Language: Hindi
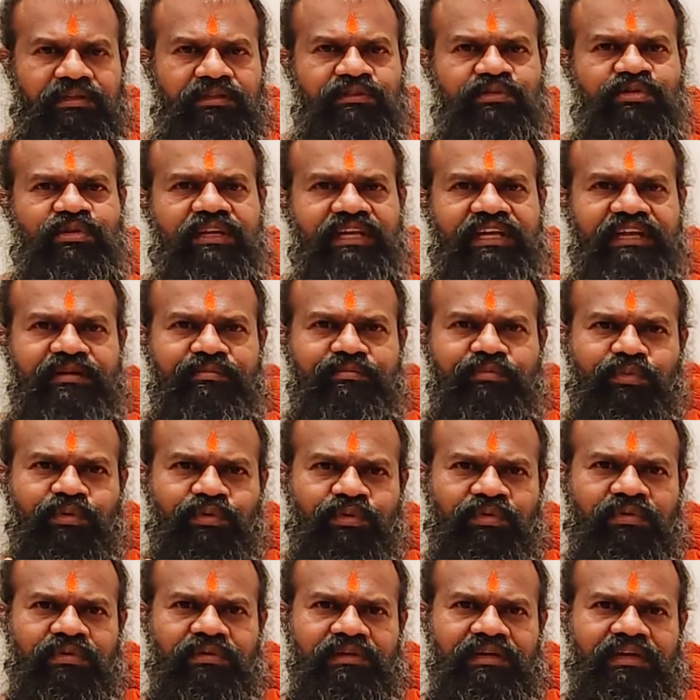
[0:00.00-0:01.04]
सो ये
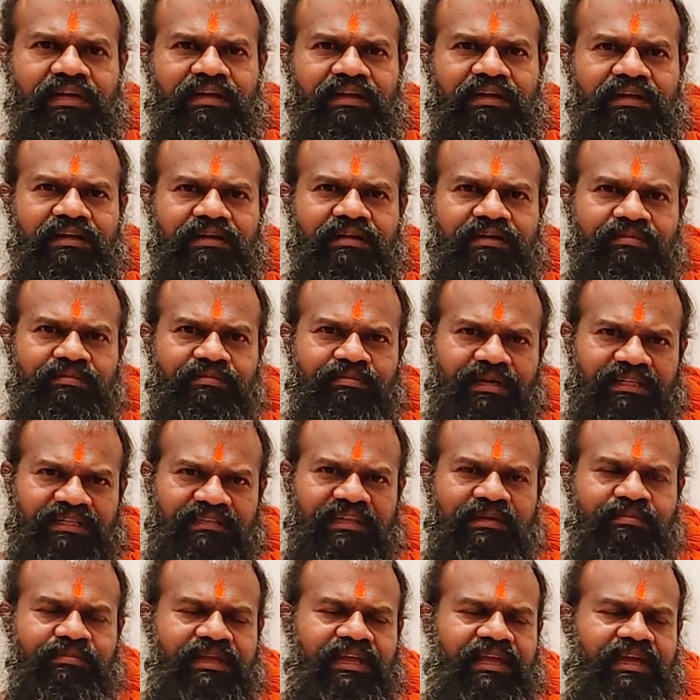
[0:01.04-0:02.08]
मून का
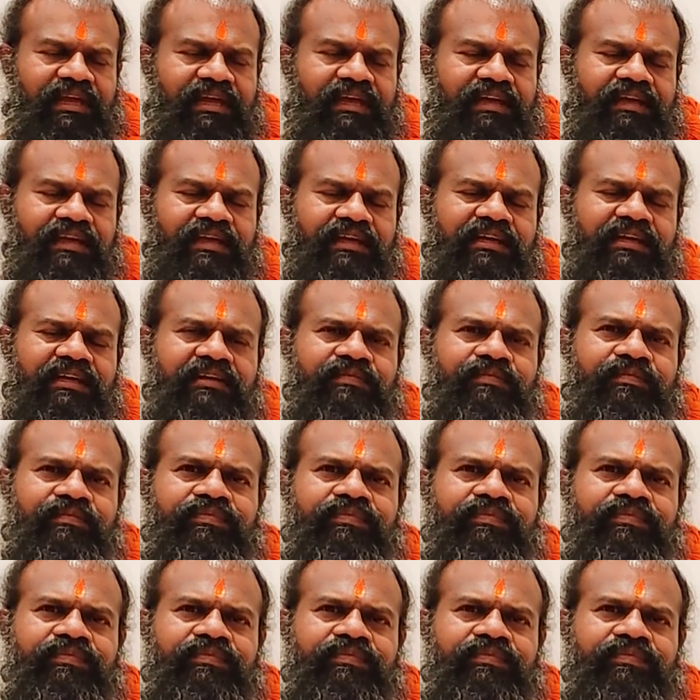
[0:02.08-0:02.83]
मतलब क्या है कि